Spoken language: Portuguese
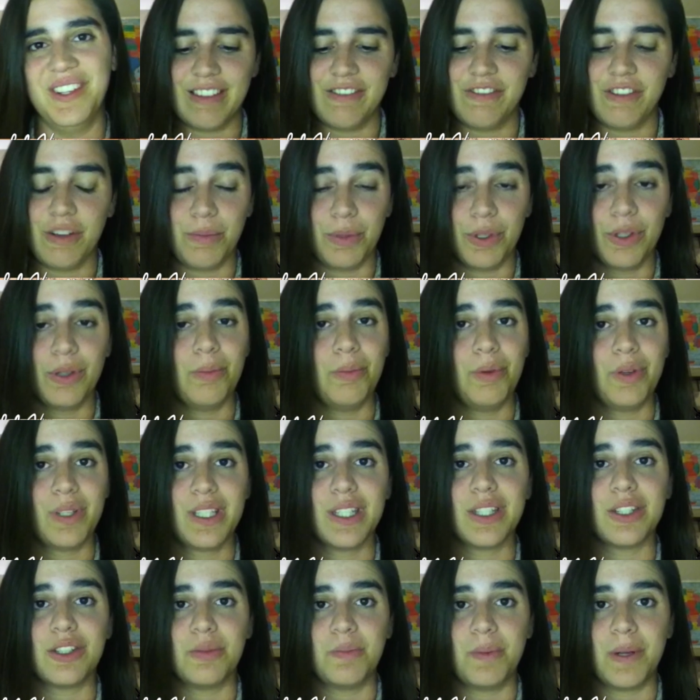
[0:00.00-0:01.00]
Foi muito
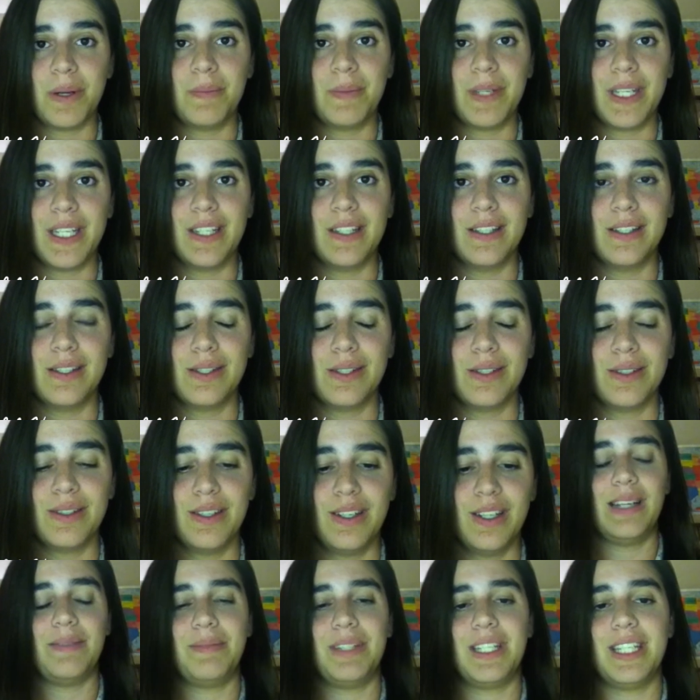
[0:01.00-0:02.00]
importante para mim isso.
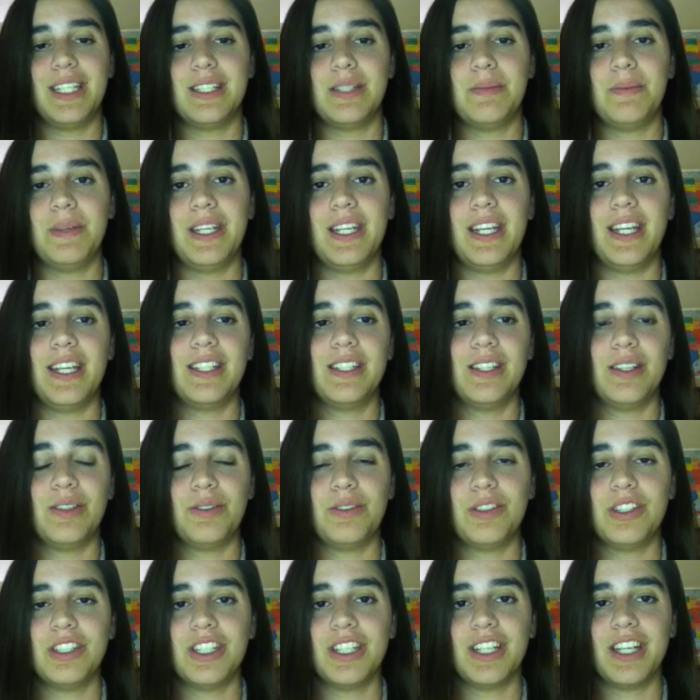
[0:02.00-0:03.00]
A minha experiência
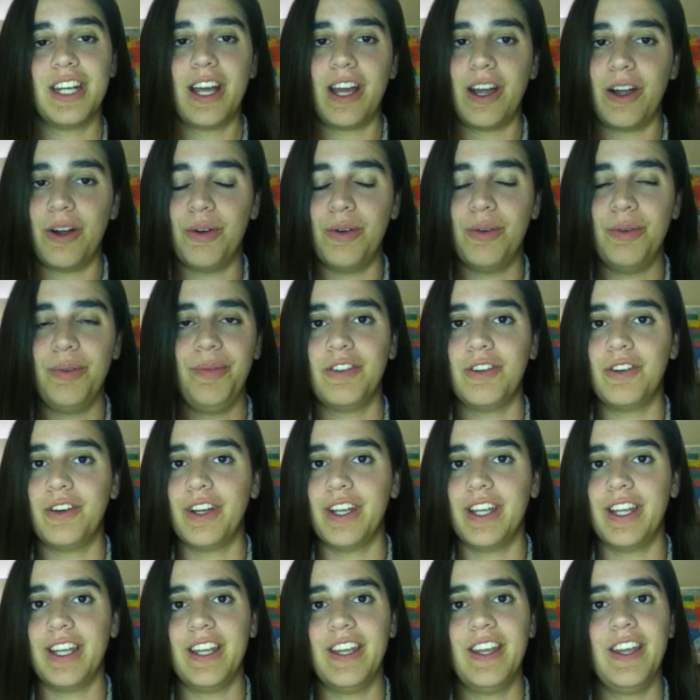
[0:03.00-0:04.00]
no geral
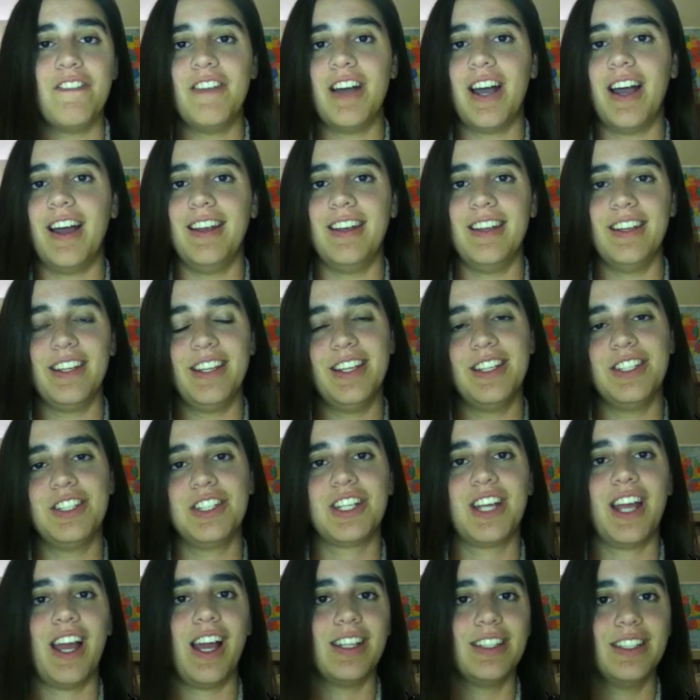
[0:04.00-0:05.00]
foi válida de
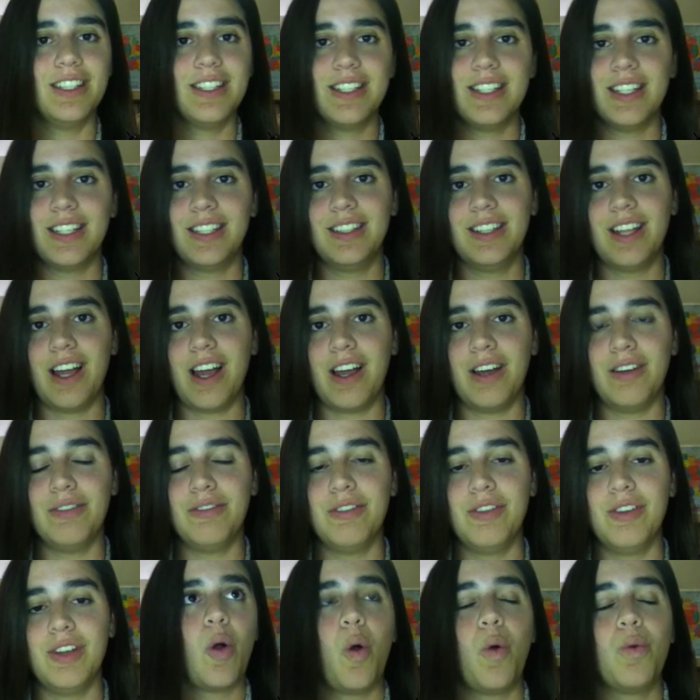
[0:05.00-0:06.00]
cada
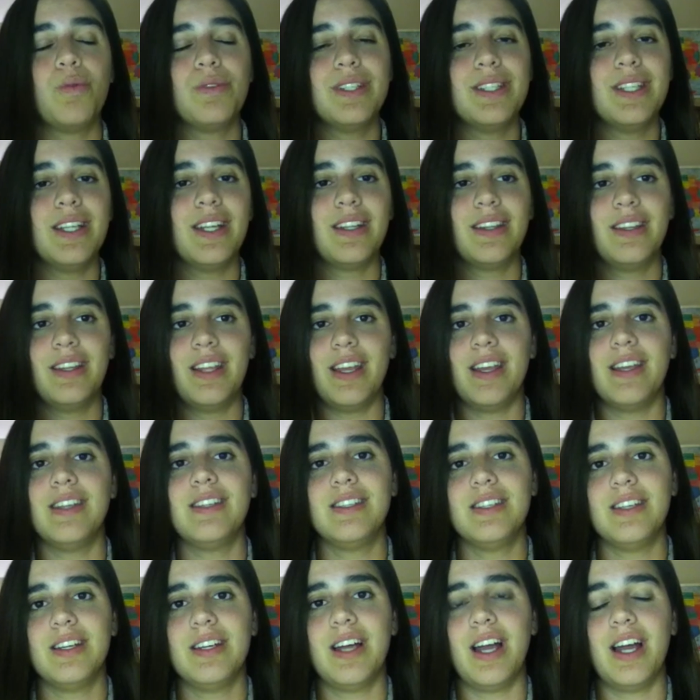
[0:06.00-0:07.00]
centavo. Com
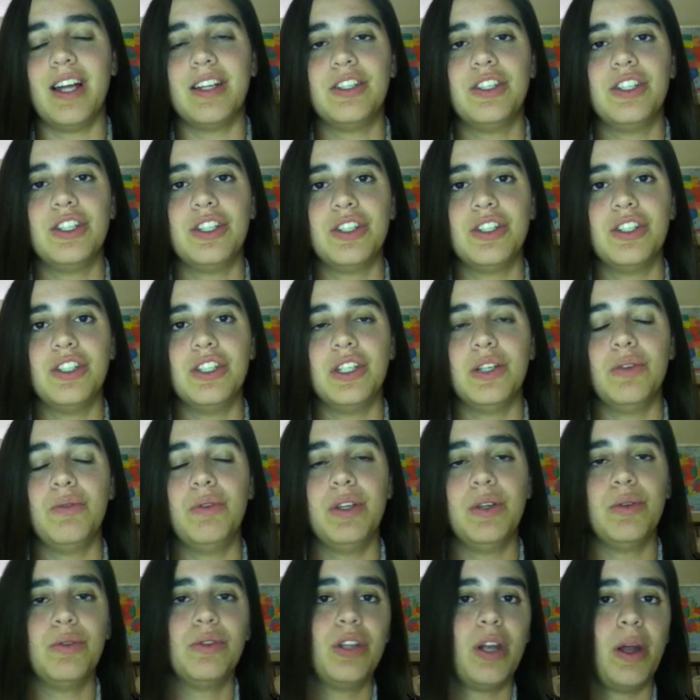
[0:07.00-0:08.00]
certeza atingiu
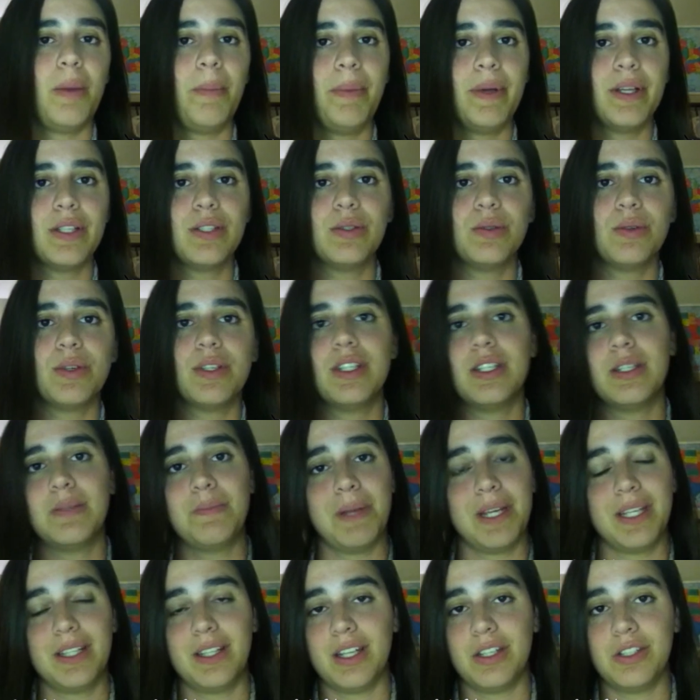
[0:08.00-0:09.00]
e ultrapassou as
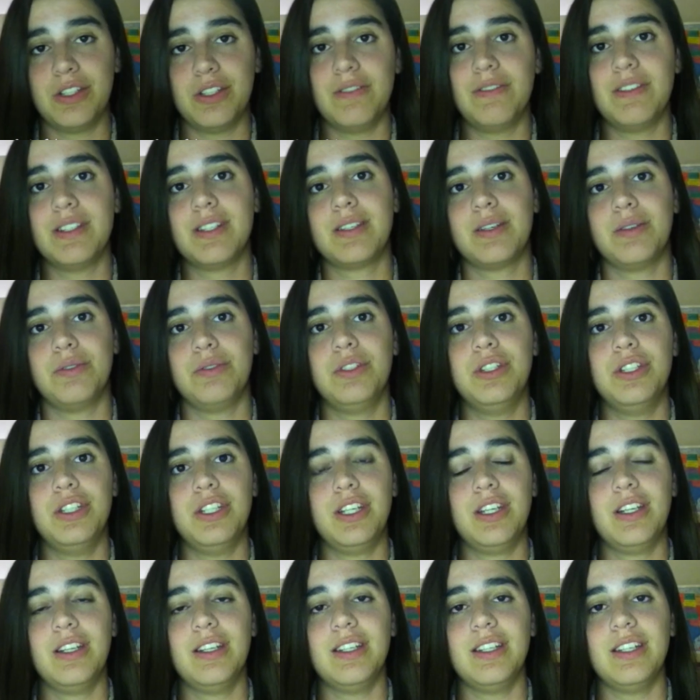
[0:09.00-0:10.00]
expectativas que eu
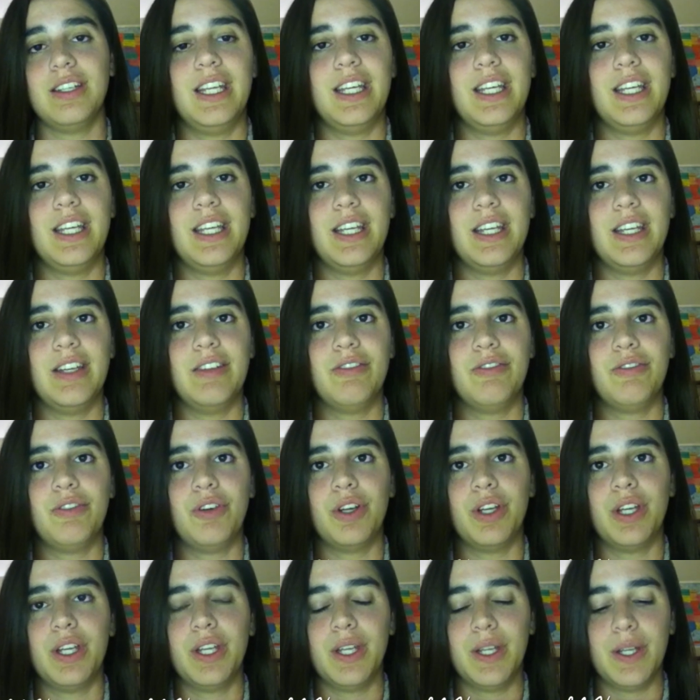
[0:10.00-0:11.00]
tinha e
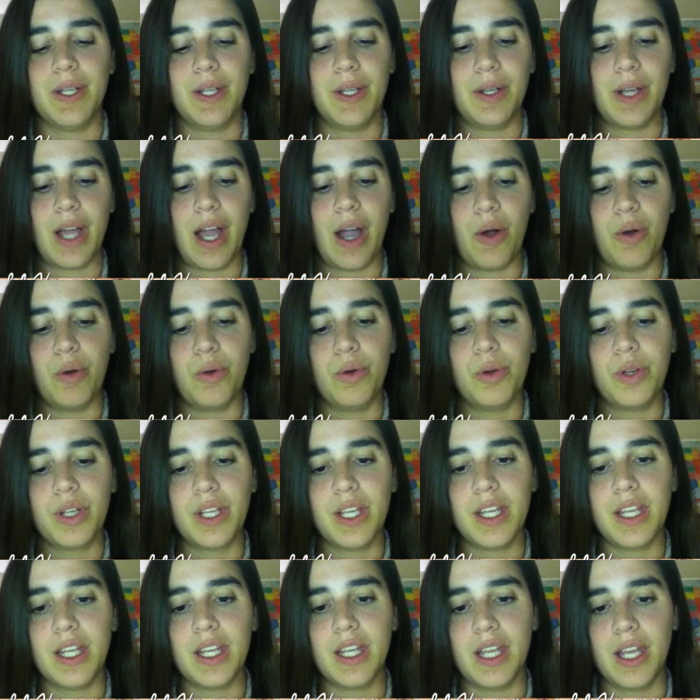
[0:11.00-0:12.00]
foi algo
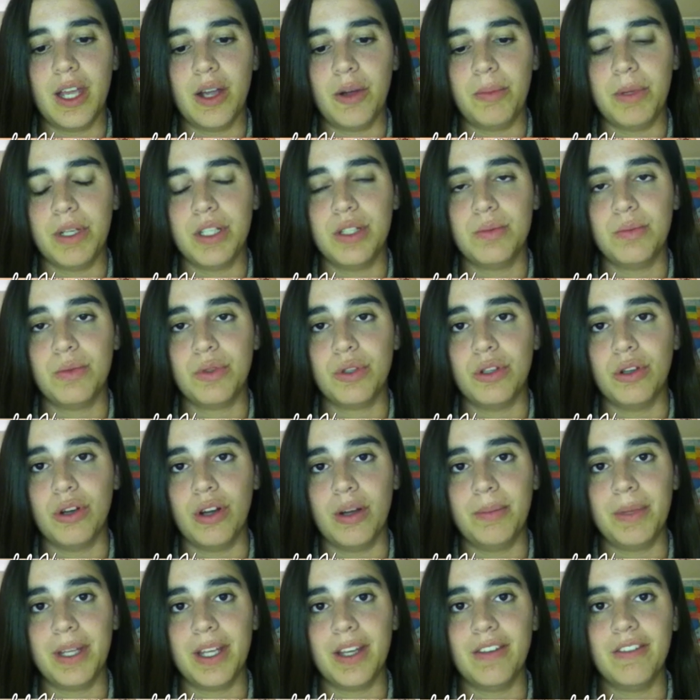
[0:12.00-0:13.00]
que realmente mudou a
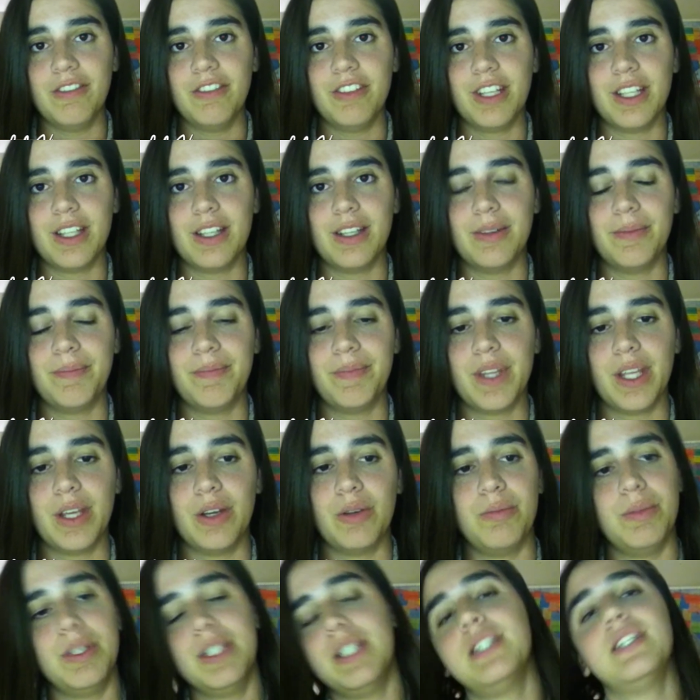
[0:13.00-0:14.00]
minha vida. Eu
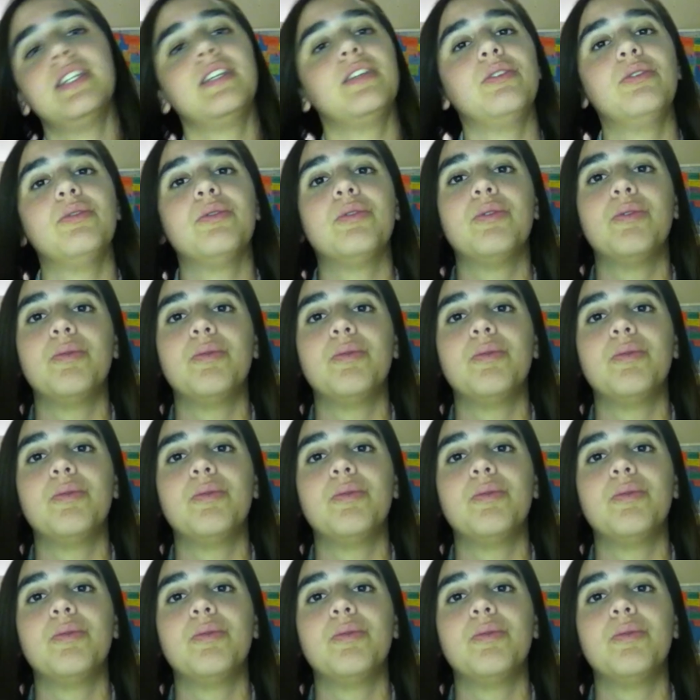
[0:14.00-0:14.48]
me sinto